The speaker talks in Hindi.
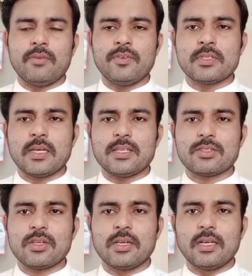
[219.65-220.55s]
काफ़ी सारी
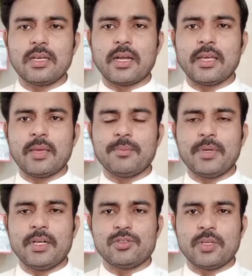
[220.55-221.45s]
स्ट्रगल करने के
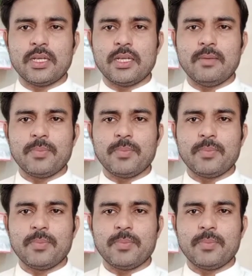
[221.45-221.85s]
बाद जो है ना